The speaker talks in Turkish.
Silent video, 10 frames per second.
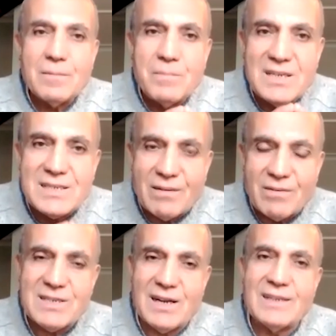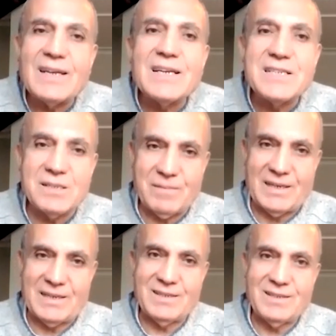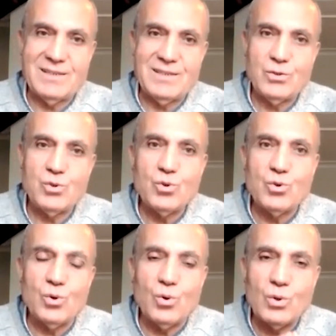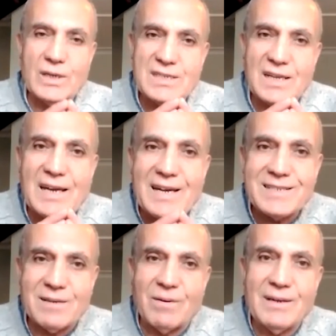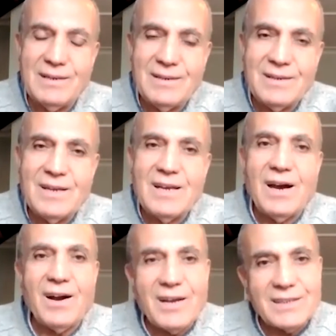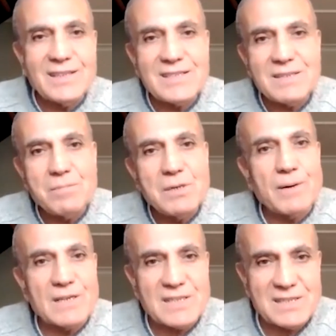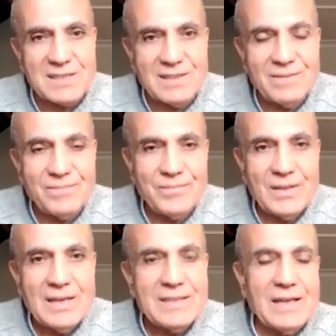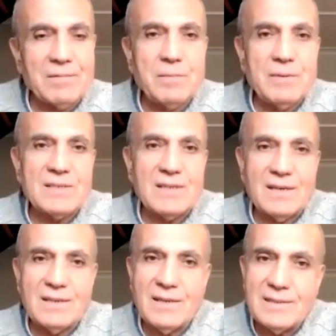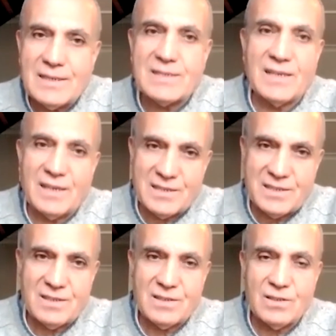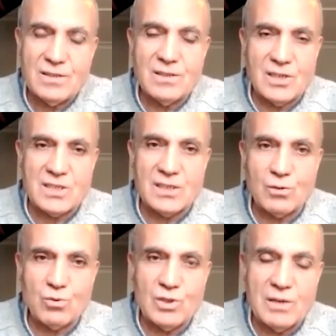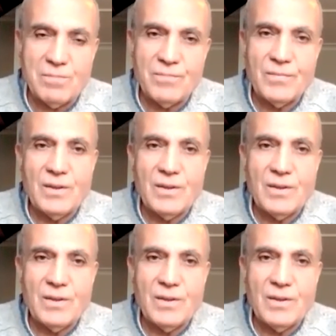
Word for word: bir savaş halinde geçirmeyin. Çünkü o geçen her zaman hayatınızın bir parçası. Diyelim ki bir insan 80 yaşlı, yaşadığını düşünelim.